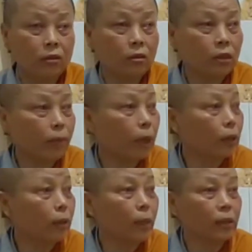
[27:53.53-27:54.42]
ta
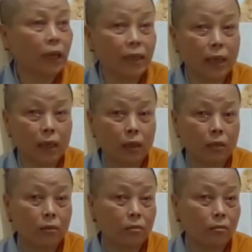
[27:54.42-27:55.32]
mần là mần tại nhà nè,
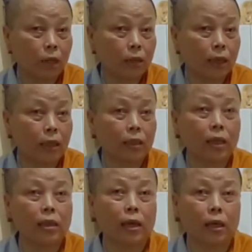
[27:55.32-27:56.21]
yeah. Mần thầy là tại nhà,